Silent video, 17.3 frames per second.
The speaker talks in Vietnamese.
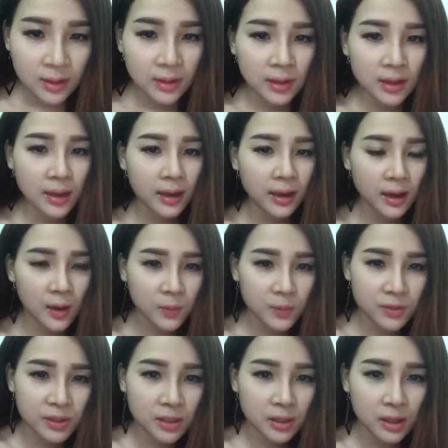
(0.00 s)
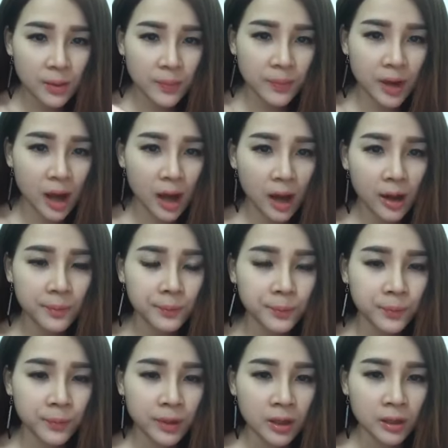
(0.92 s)
Da không sưng không đỏ.
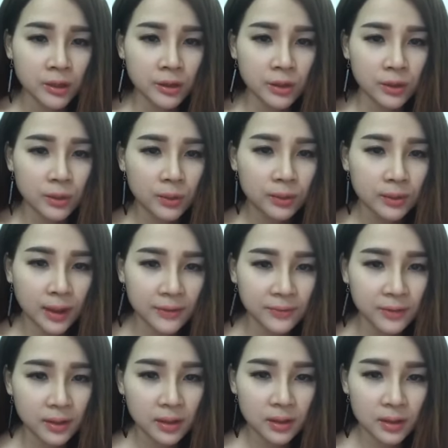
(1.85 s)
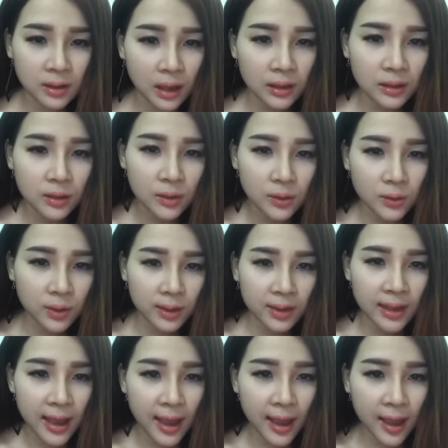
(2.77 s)
Nhiều, tại vì có nhiều cái
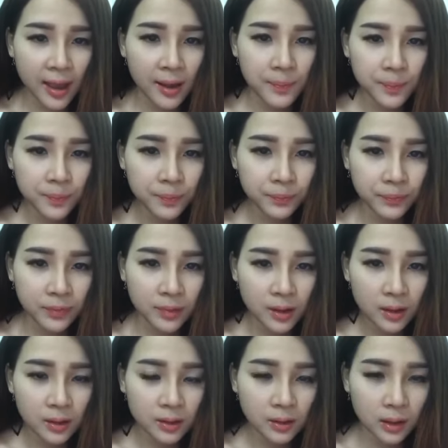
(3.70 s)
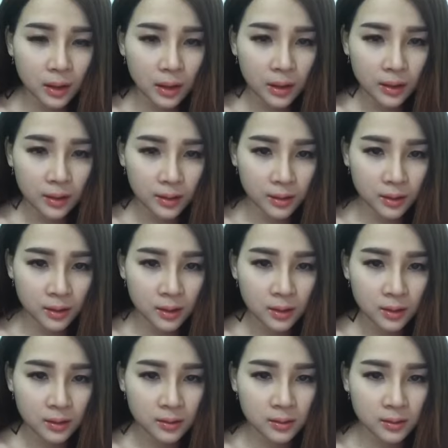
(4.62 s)
da
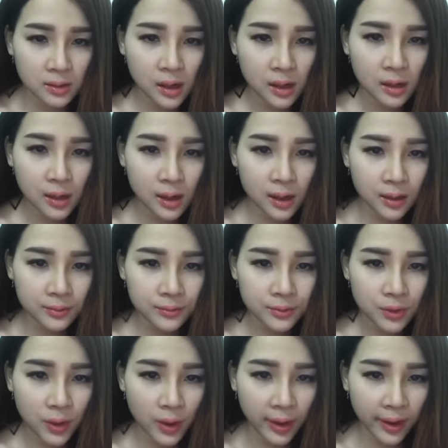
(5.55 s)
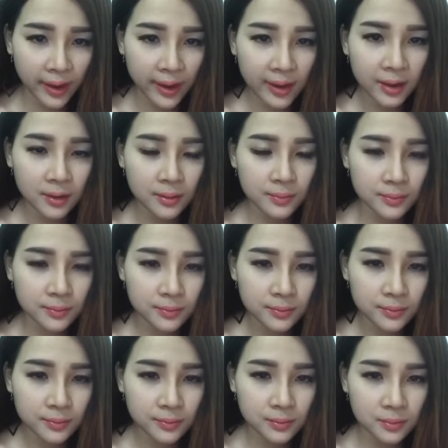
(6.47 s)
à, rất là khỏe
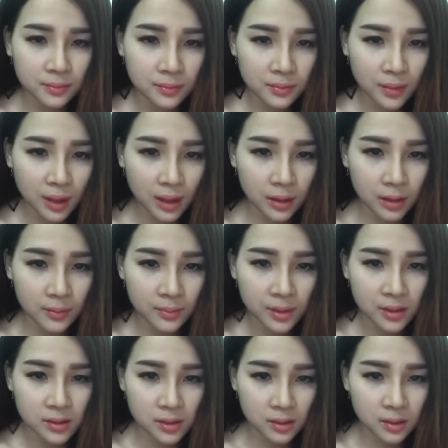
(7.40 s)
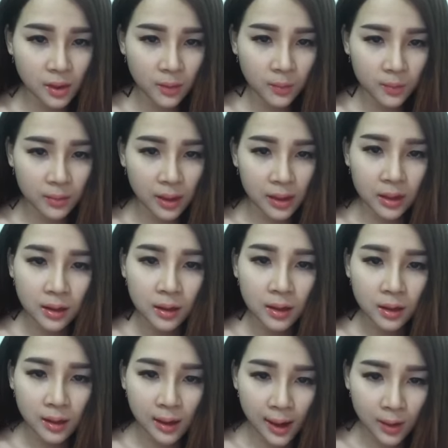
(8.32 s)
thì mình sử dụng nó
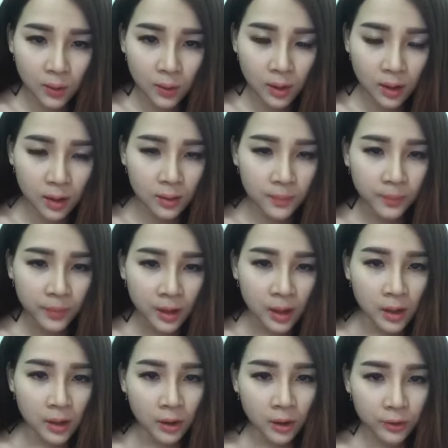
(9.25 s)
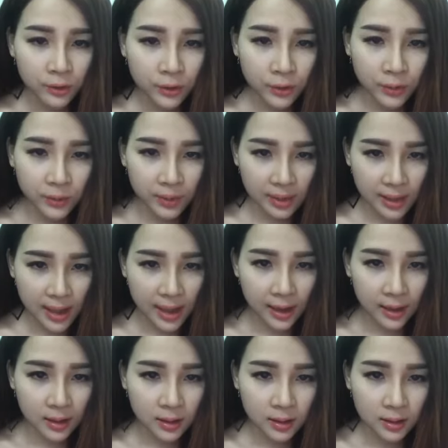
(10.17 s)
lâu hơn. Còn nhiều cái
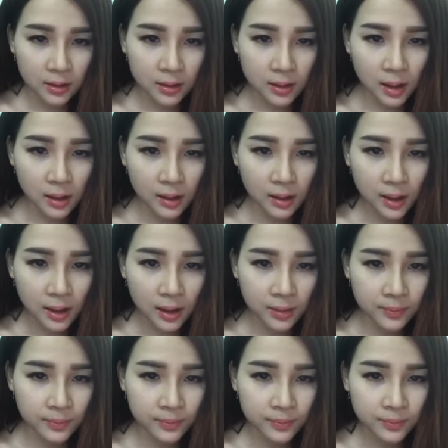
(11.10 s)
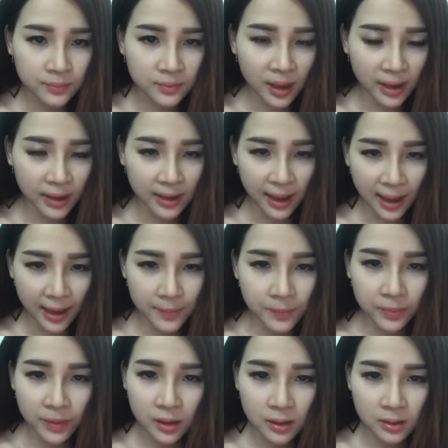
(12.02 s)
da rất là nhạy
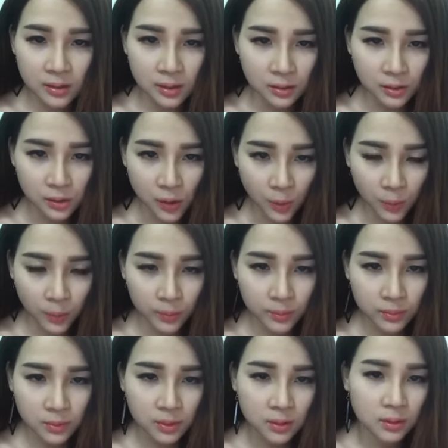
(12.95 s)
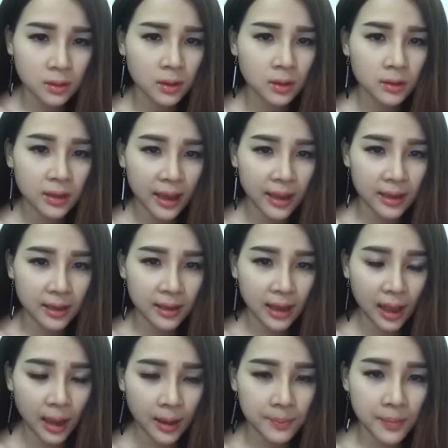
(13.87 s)
cảm thì sử dụng nhạy
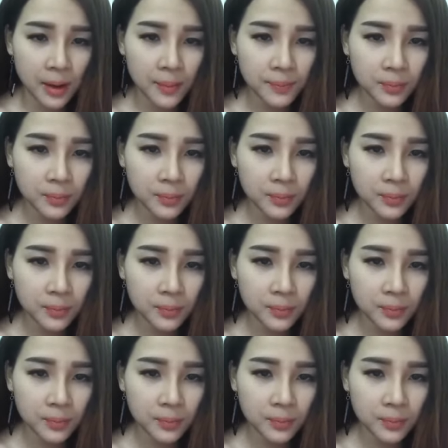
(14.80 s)
cảm hấp